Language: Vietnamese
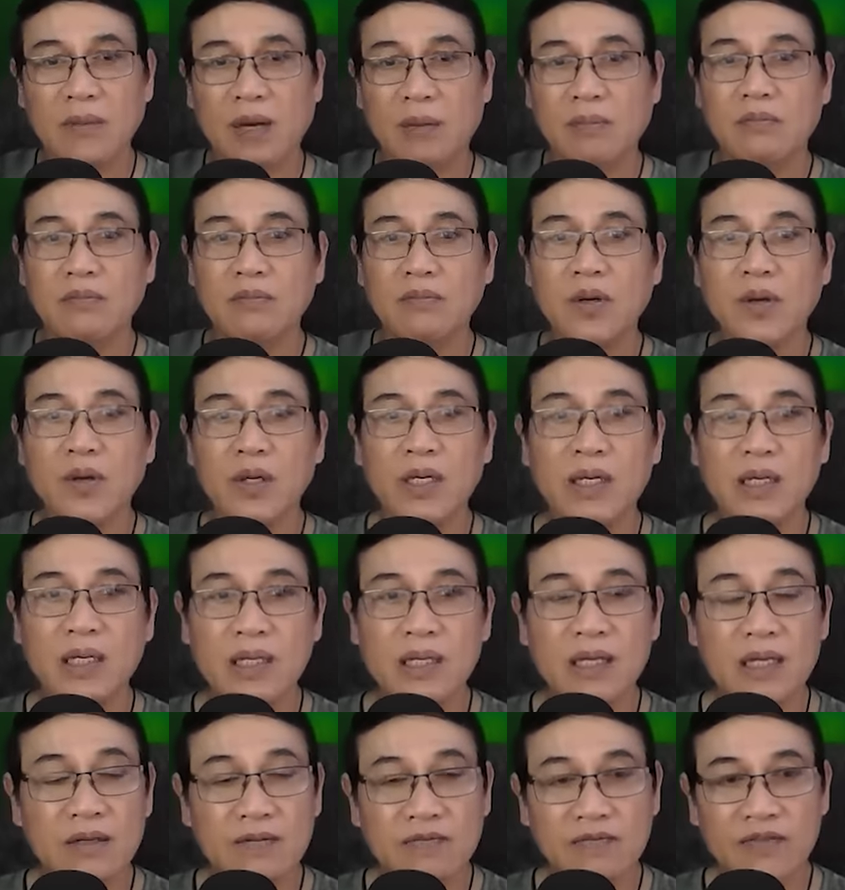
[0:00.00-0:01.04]
bậm môi
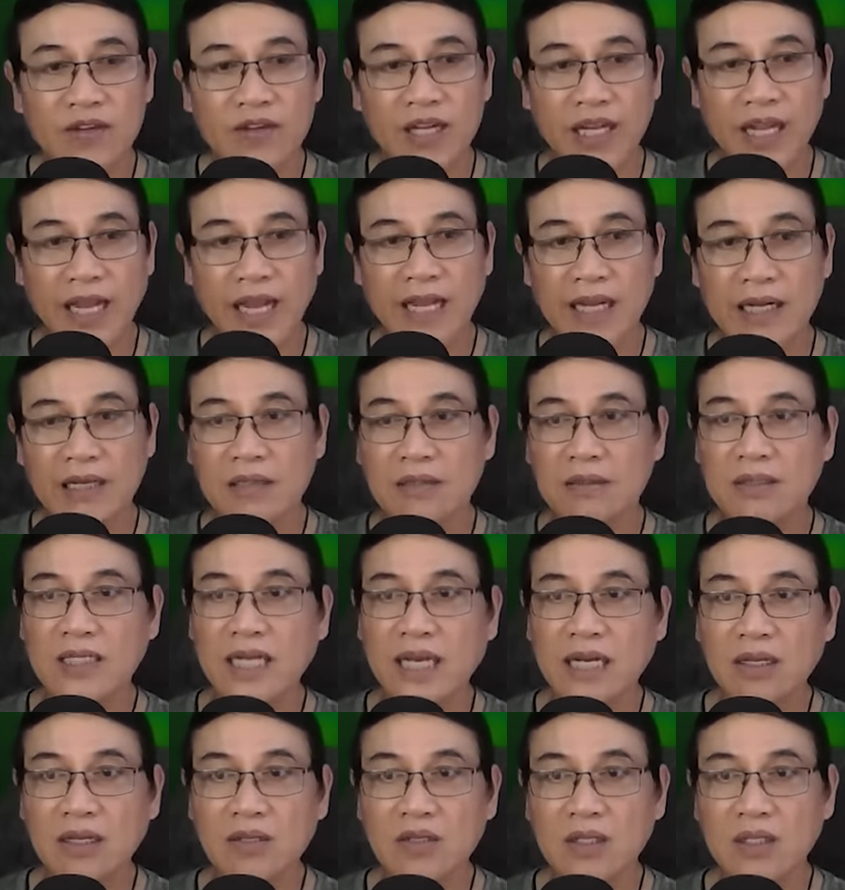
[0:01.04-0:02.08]
lườm Vi An
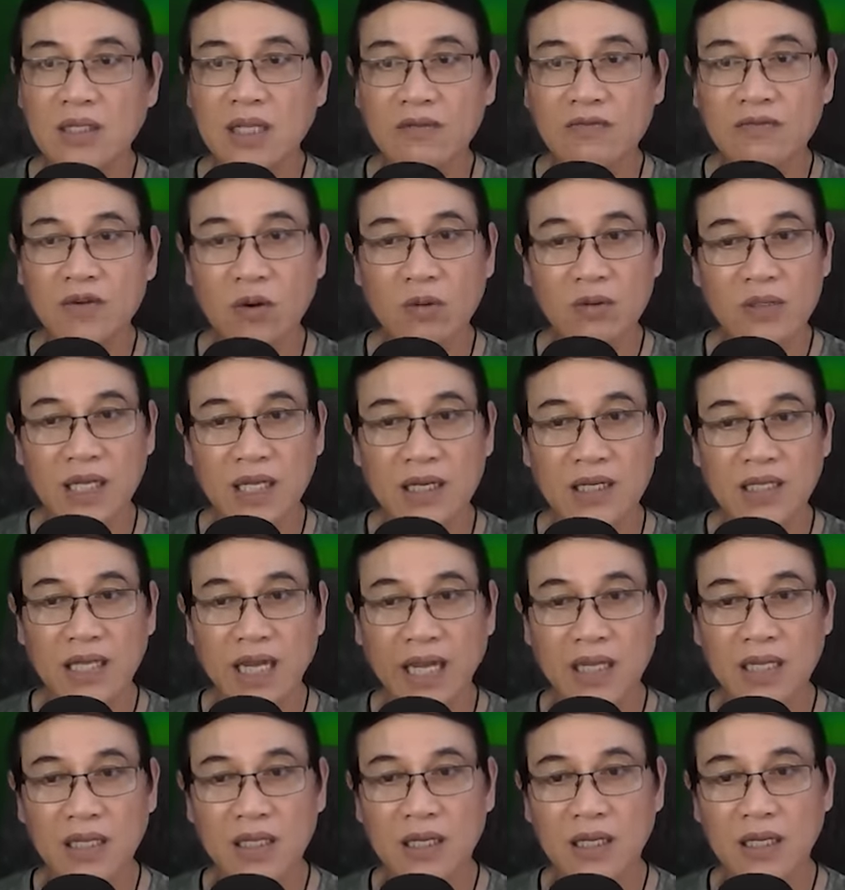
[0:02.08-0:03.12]
tránh cho Thiên Vũ nhìn
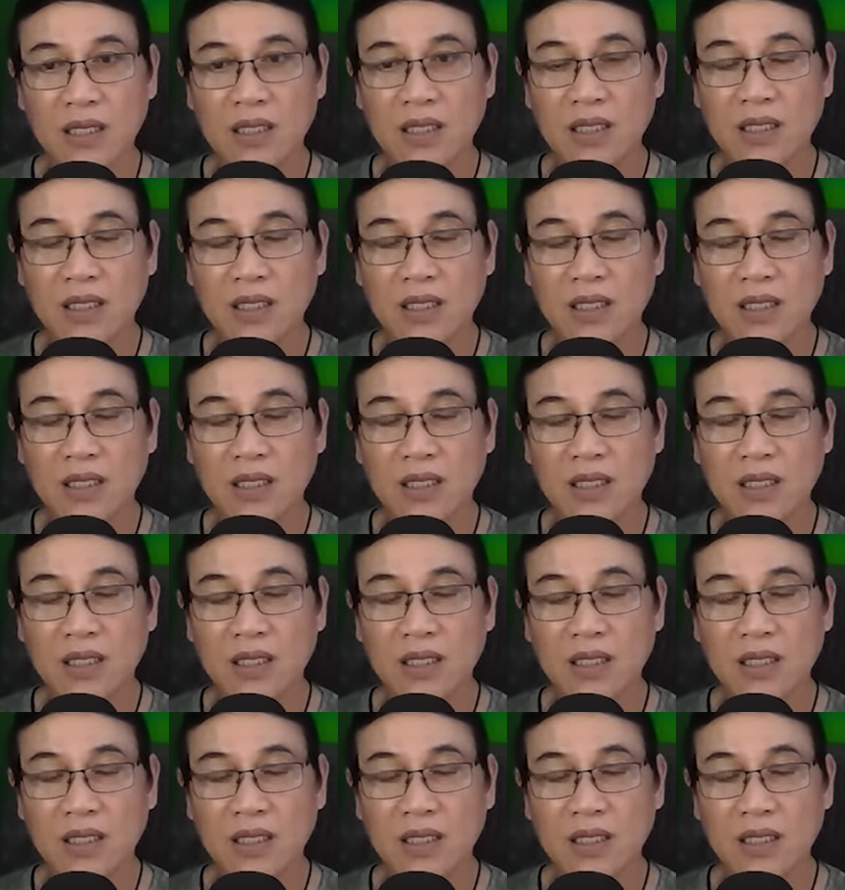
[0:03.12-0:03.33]
thấy.